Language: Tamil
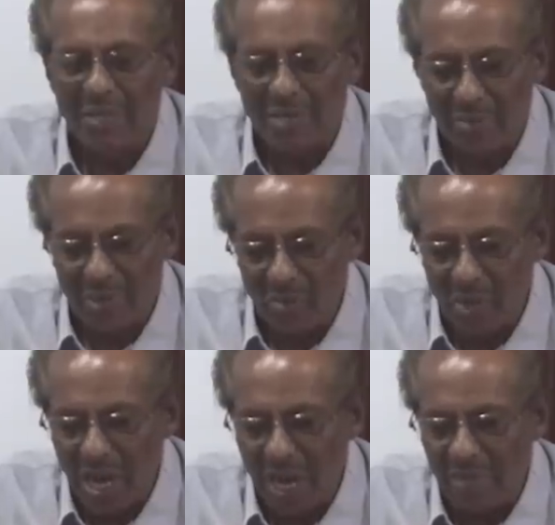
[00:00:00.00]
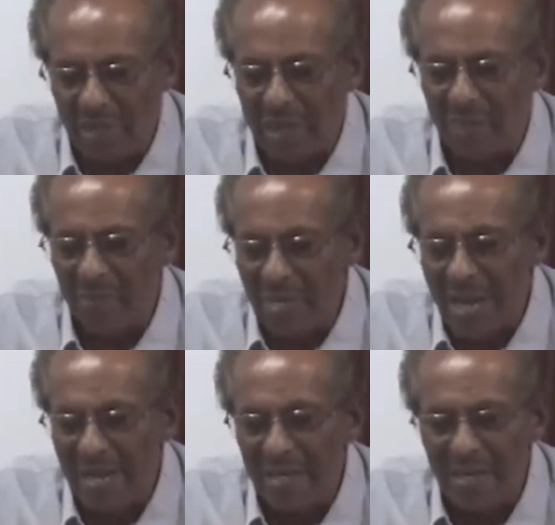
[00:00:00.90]
வெற்றி பெற முடியாததற்கு
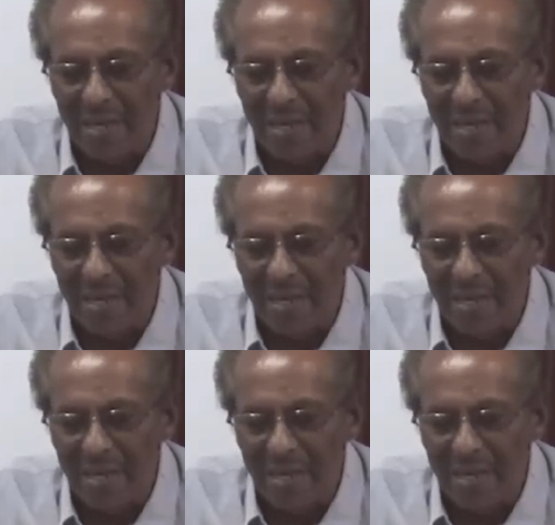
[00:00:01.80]
பின்னர்